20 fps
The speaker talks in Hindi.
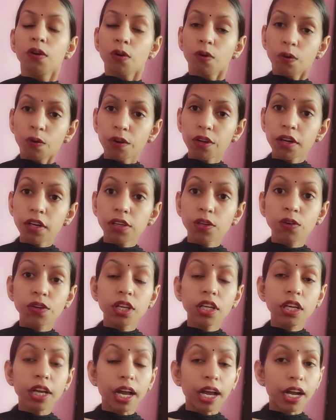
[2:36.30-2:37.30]
और
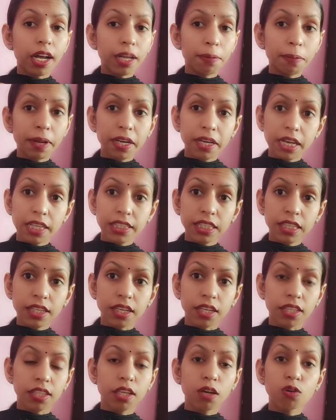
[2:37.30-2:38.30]
क्योंकि अगर मैंने ऐसे
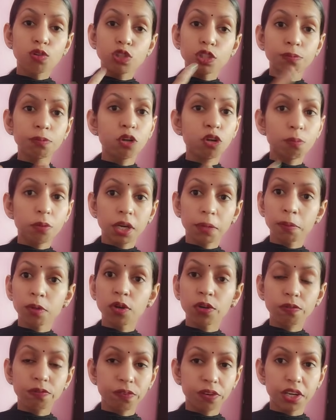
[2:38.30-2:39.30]
कर दिया उसमें और मेरे में
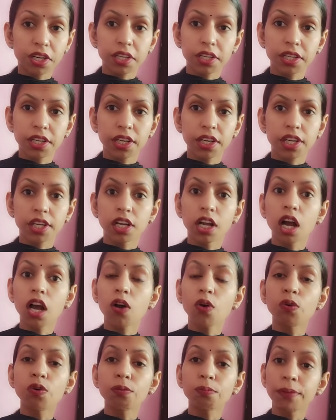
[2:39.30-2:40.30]
कोई फर्क नहीं रहेगा
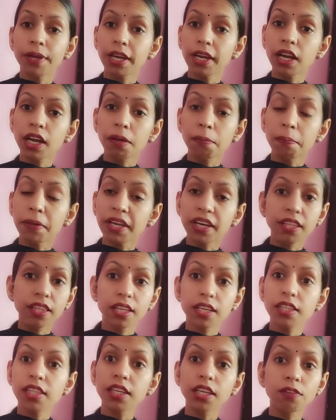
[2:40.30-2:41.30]
और मेरा मेरे
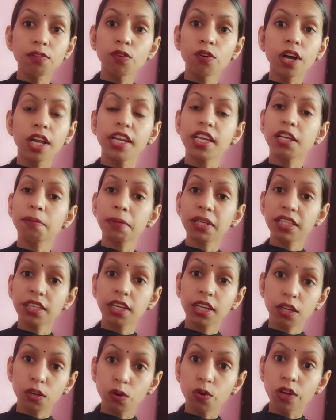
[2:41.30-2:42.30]
अंदर इतनी वो है नहीं कि मैं
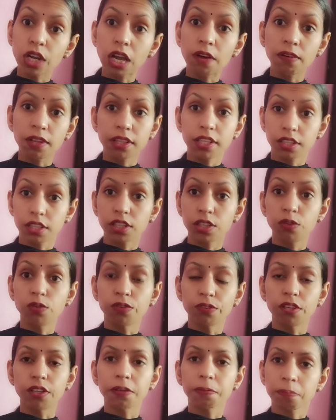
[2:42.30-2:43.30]
इतने लो लेवल तक
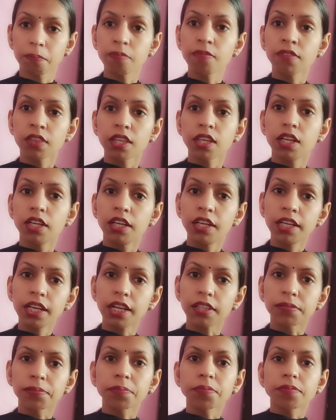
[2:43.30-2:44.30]
गिरूंगी ठीक
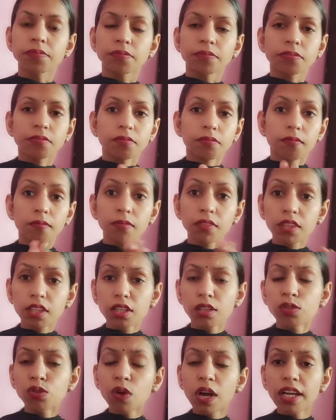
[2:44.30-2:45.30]
है
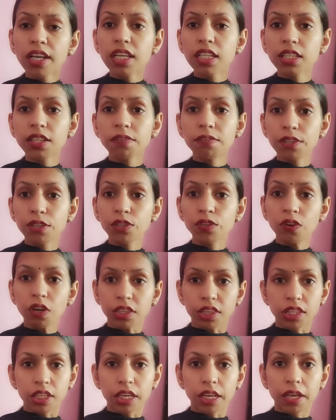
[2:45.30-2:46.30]
तो आगे ऐसे वीडियो
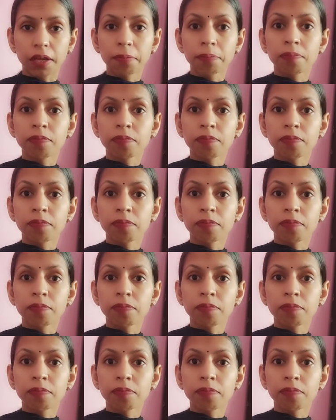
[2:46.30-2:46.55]
आती है